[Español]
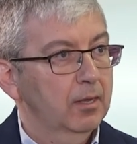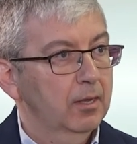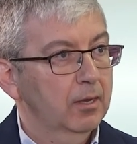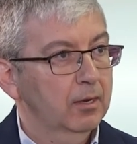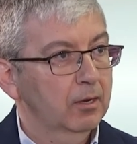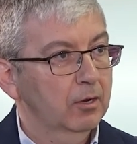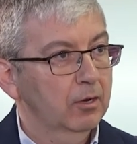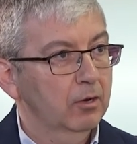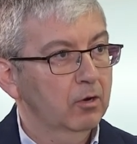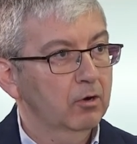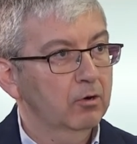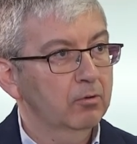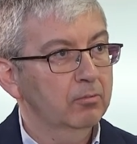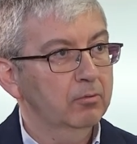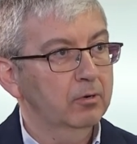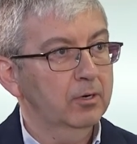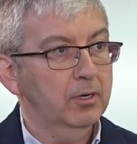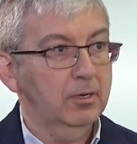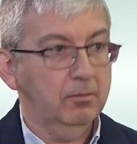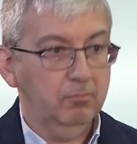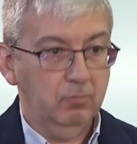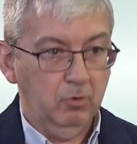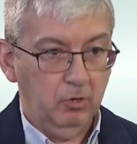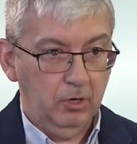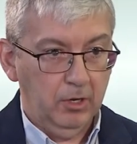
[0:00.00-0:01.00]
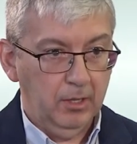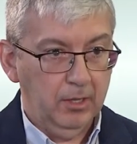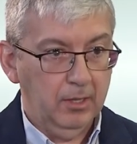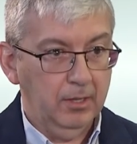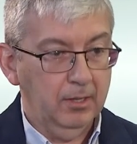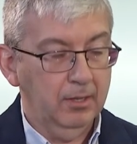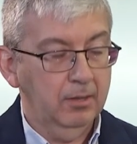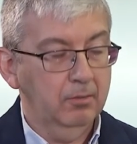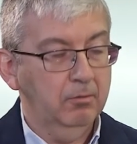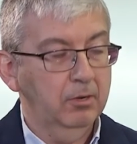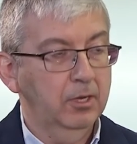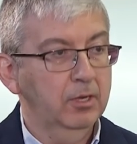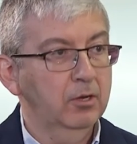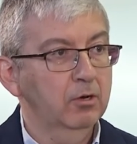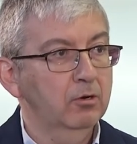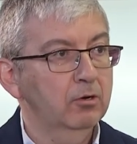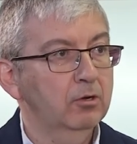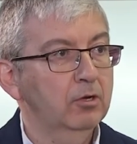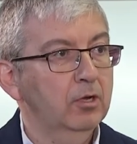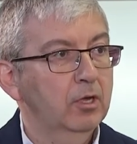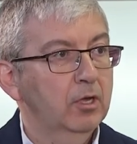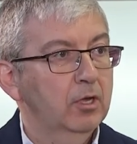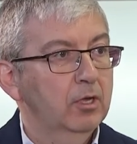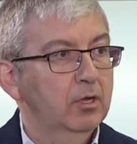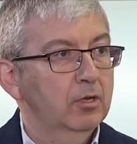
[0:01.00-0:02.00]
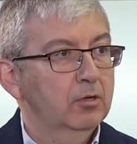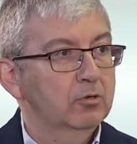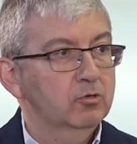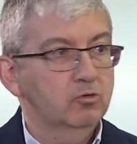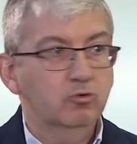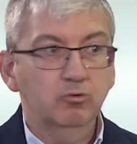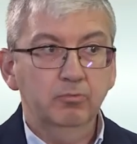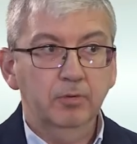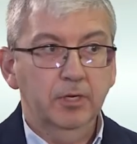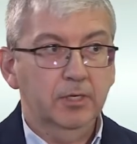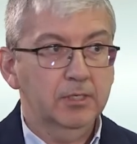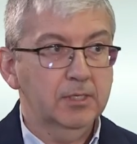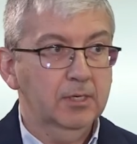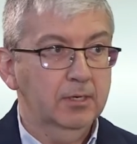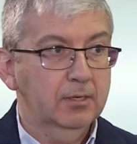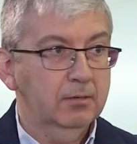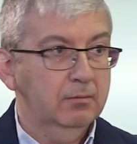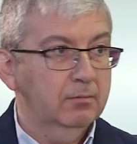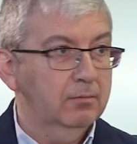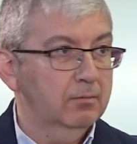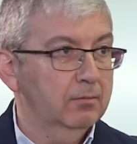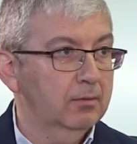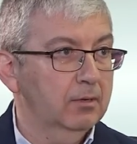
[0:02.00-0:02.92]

en cobre, en moneda de vellón, subiesen.